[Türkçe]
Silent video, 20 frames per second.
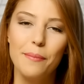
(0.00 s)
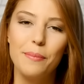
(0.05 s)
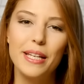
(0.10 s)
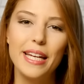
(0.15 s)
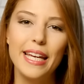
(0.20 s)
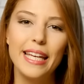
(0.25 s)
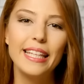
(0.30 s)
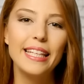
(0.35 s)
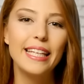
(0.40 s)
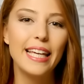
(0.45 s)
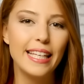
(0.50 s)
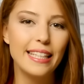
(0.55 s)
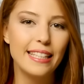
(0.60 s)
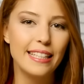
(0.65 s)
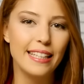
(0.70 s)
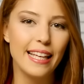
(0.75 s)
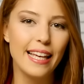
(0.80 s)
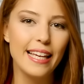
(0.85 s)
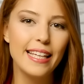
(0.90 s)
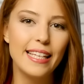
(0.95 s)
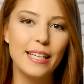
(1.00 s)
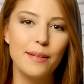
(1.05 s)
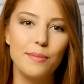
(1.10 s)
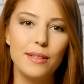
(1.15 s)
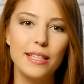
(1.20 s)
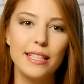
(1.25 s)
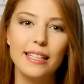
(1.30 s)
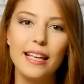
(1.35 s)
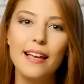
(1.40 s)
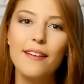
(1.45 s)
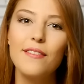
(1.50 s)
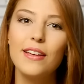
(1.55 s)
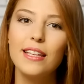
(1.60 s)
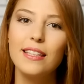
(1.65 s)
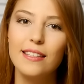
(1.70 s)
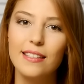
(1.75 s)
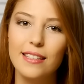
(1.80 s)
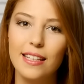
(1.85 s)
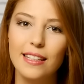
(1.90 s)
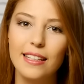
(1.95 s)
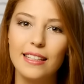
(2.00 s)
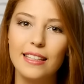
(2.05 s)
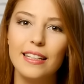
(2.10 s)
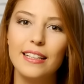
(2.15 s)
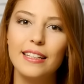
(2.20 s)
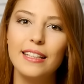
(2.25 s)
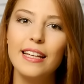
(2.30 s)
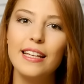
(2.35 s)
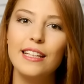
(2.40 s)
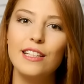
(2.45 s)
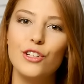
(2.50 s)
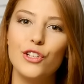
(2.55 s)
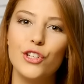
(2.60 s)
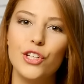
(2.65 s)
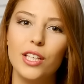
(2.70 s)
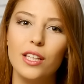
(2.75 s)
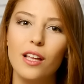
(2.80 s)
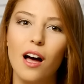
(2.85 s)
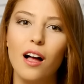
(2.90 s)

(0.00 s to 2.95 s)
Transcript: Bireyin kendine, kimliğine ve niteliklerine ilişkin